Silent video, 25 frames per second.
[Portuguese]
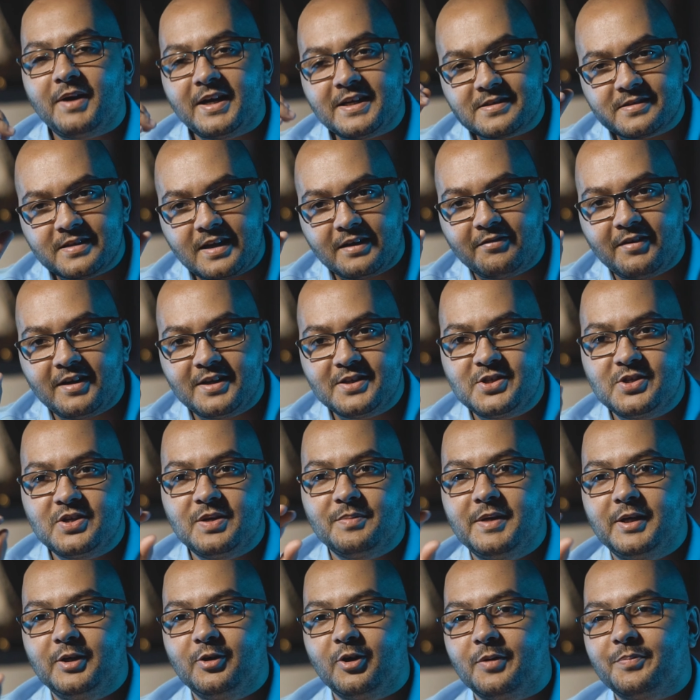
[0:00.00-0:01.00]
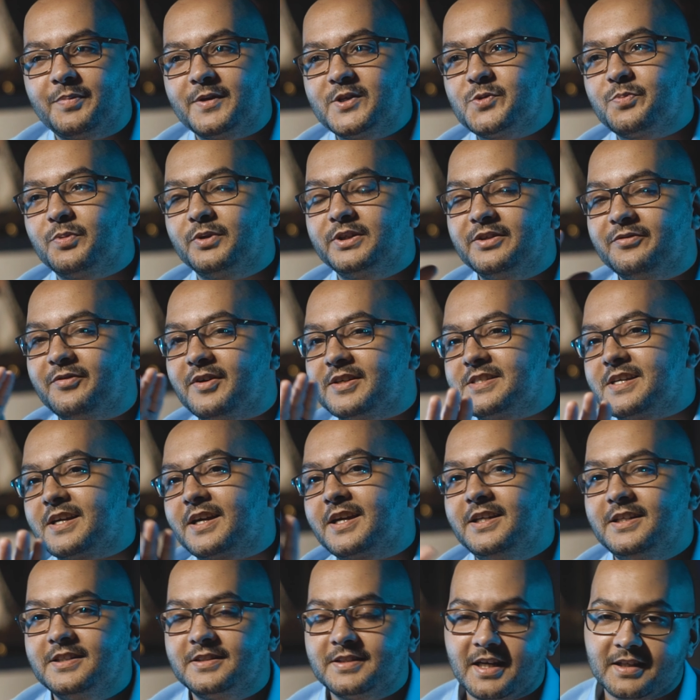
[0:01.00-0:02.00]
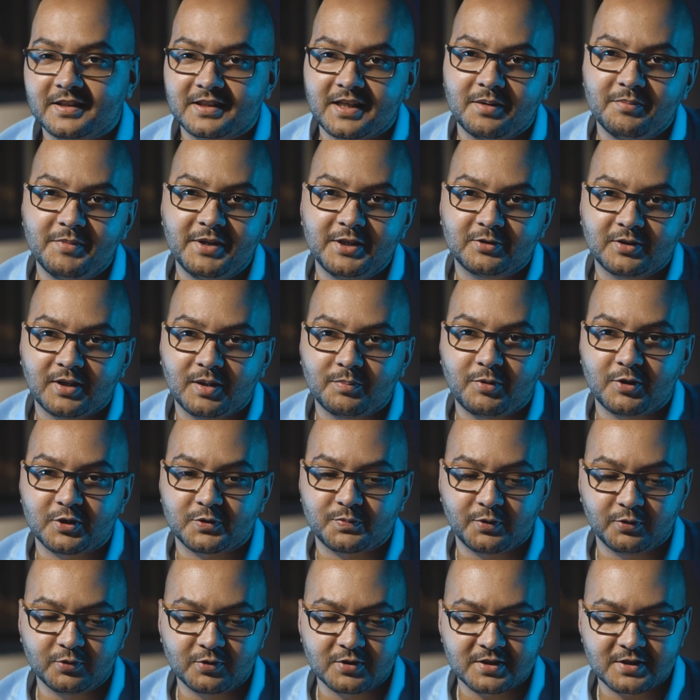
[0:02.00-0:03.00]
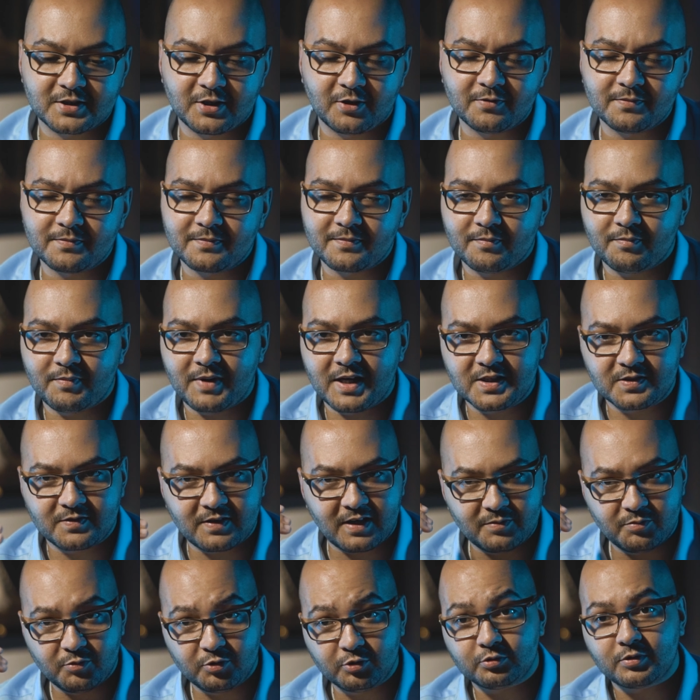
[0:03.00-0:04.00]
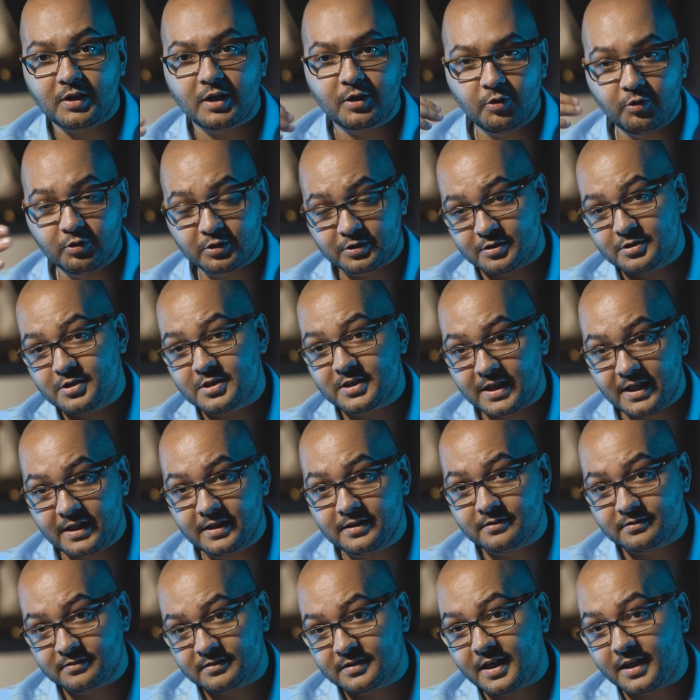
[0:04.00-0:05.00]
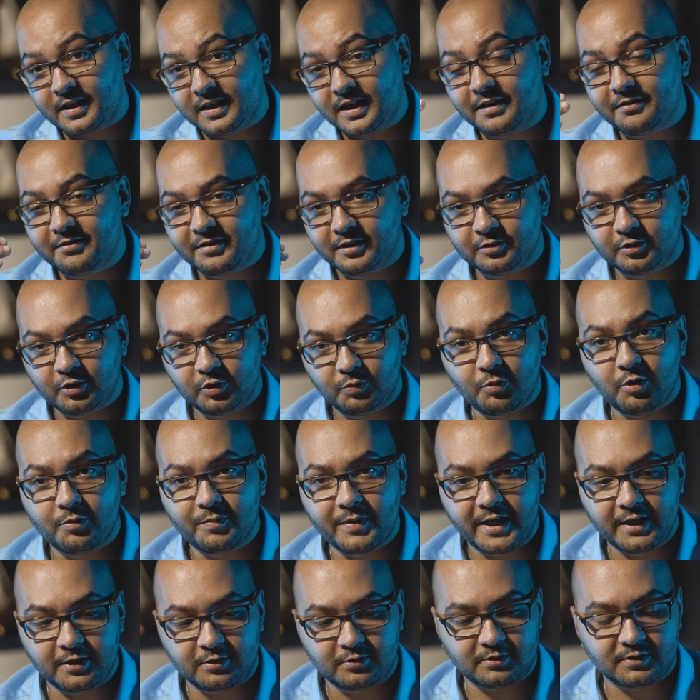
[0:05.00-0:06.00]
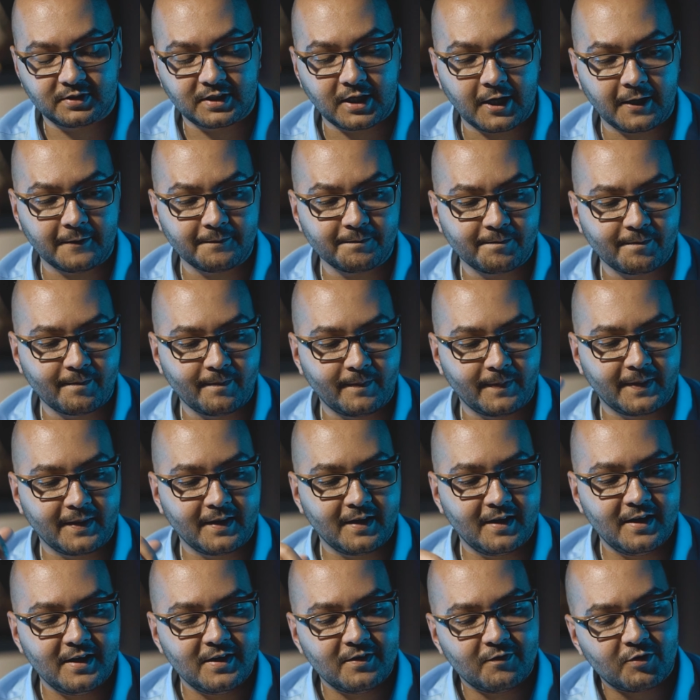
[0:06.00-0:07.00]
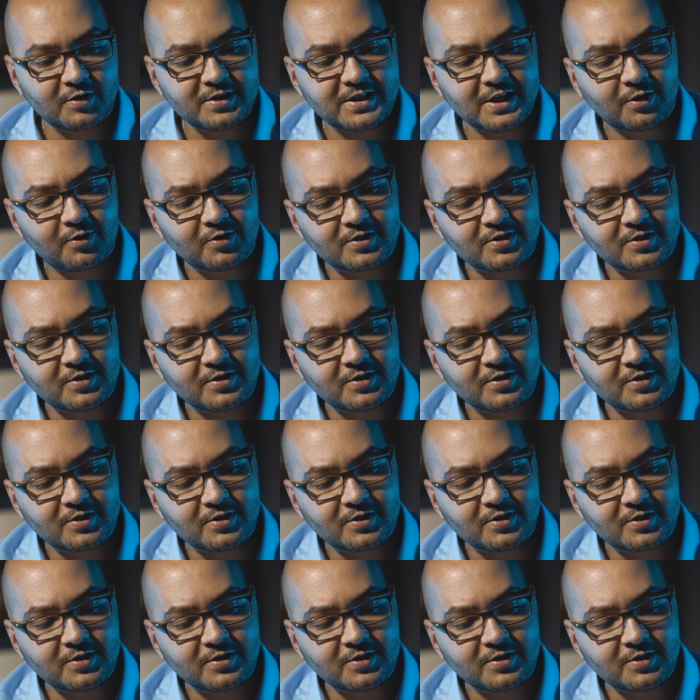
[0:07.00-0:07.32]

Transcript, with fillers: mais lavadinho é melhor para a gente poder fazer aquele tratamento na pós-produção, mas vai muito a gosto de quem está gravando no momento, tá? Você